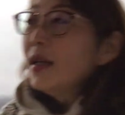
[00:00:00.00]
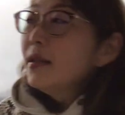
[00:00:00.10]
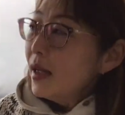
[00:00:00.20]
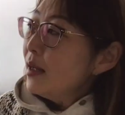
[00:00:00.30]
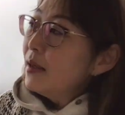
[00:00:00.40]

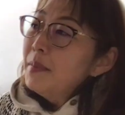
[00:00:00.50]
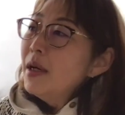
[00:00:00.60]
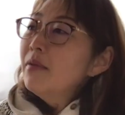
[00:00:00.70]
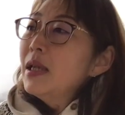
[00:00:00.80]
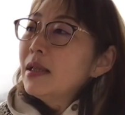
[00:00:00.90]
で、
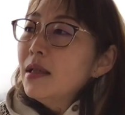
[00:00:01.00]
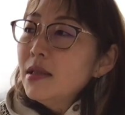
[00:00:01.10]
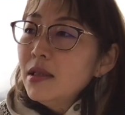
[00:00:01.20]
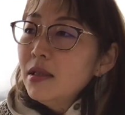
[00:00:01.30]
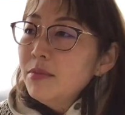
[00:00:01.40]
まあ
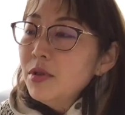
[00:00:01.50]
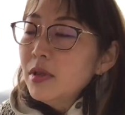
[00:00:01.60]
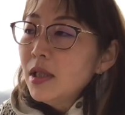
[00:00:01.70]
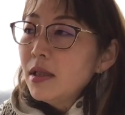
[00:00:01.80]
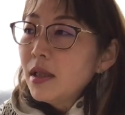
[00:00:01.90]
私も
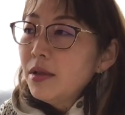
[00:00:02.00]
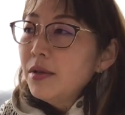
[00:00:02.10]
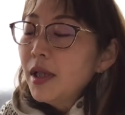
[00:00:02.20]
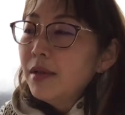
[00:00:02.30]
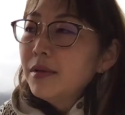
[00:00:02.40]
だって去
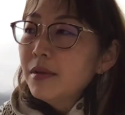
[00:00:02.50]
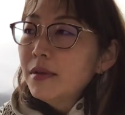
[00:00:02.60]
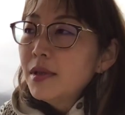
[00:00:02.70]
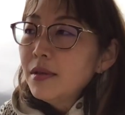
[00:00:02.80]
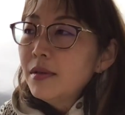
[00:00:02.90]
年、一昨
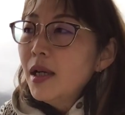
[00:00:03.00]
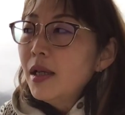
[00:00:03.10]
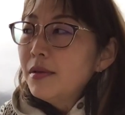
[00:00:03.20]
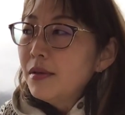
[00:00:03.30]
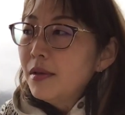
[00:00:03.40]
年ぐら
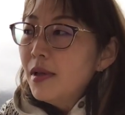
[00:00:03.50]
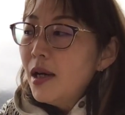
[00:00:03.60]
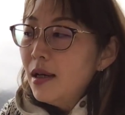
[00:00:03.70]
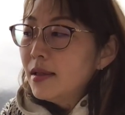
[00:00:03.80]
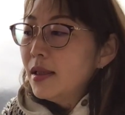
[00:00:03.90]
いの
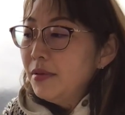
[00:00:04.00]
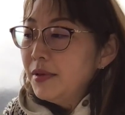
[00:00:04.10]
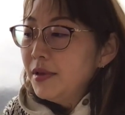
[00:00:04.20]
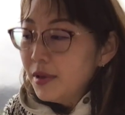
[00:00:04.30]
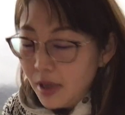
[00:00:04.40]
秋、
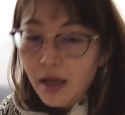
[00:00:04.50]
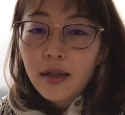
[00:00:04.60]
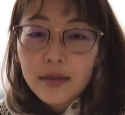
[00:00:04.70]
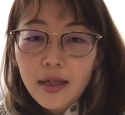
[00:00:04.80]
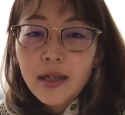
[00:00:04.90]
冬か
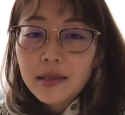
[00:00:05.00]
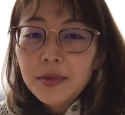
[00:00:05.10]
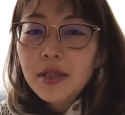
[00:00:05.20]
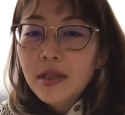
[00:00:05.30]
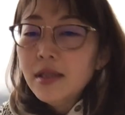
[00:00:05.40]
に初
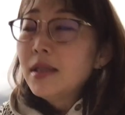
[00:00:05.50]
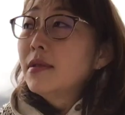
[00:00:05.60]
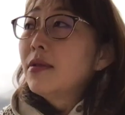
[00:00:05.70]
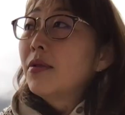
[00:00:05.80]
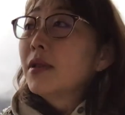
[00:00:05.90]
めて
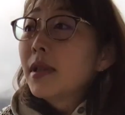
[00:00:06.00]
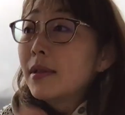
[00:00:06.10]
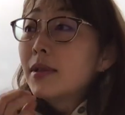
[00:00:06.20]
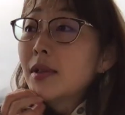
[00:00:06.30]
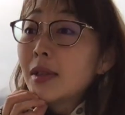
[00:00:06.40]
ネキシーズと
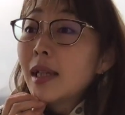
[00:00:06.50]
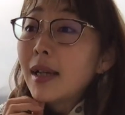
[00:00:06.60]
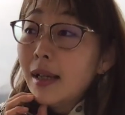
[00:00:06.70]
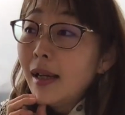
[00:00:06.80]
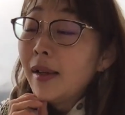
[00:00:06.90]
コンタクト取って
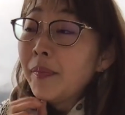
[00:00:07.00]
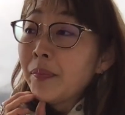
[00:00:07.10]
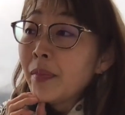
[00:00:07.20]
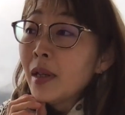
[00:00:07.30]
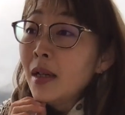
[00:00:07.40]
から、
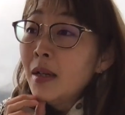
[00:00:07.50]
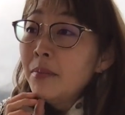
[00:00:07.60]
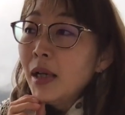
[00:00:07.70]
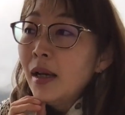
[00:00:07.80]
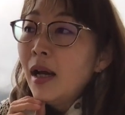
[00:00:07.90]

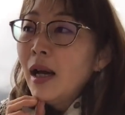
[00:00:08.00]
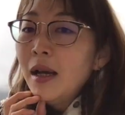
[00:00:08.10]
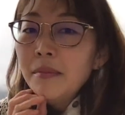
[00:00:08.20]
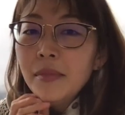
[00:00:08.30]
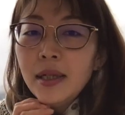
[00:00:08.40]
まああん
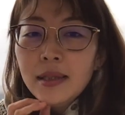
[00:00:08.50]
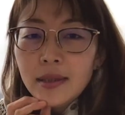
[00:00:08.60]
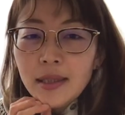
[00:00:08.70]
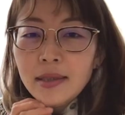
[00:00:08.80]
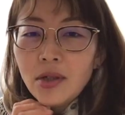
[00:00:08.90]
まり
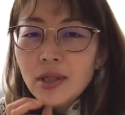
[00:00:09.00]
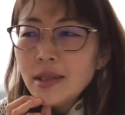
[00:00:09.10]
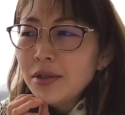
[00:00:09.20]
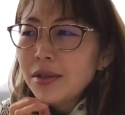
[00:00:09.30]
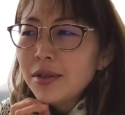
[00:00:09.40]
ね、そんな
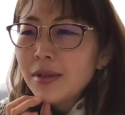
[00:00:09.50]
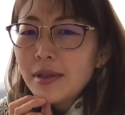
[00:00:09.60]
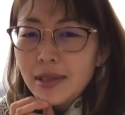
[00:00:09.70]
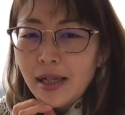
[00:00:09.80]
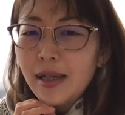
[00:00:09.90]
ちょこちょこ
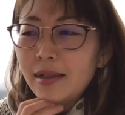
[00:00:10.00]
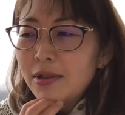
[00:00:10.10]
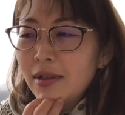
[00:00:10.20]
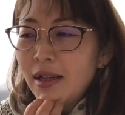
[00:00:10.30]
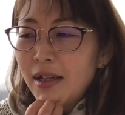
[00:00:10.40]
さ、
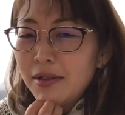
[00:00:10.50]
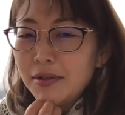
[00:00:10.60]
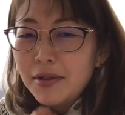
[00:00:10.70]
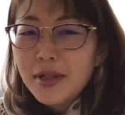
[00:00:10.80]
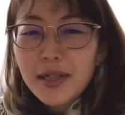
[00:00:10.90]
あ
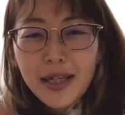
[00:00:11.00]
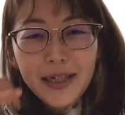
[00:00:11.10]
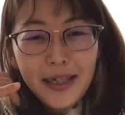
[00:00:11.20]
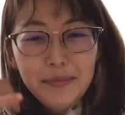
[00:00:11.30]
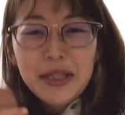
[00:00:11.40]
の、元
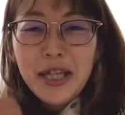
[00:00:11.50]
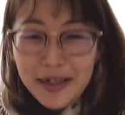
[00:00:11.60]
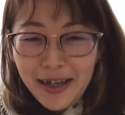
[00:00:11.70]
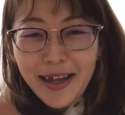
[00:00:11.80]
気みたいな、